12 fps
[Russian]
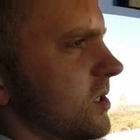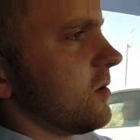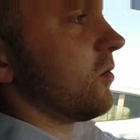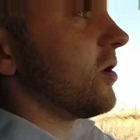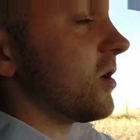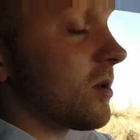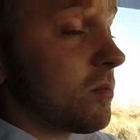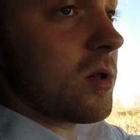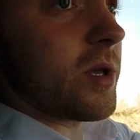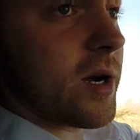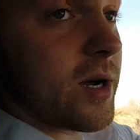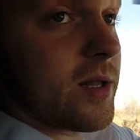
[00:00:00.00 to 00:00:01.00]
сегодня это
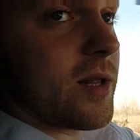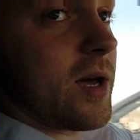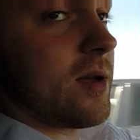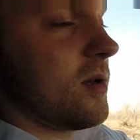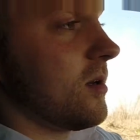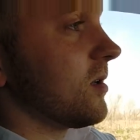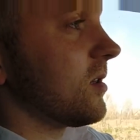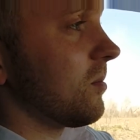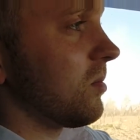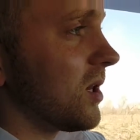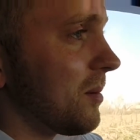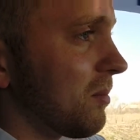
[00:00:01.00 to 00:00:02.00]
был Ехайна,
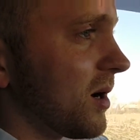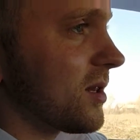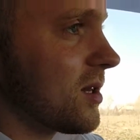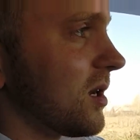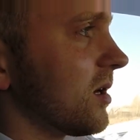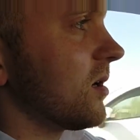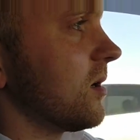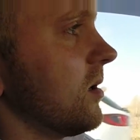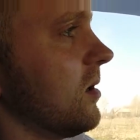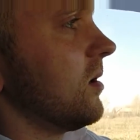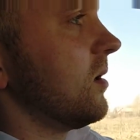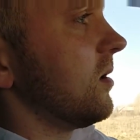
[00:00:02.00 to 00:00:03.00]
это была Бентли.
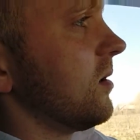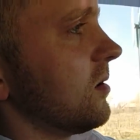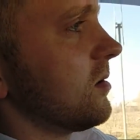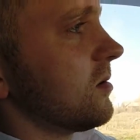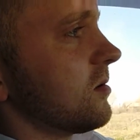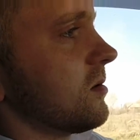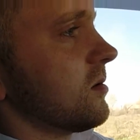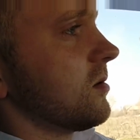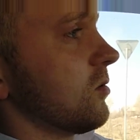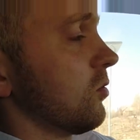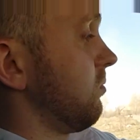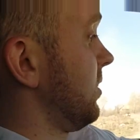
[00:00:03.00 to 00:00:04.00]

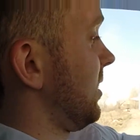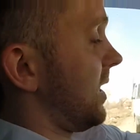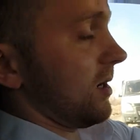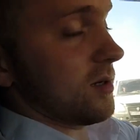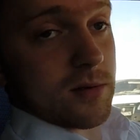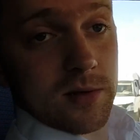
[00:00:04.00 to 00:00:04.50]
Ну, была.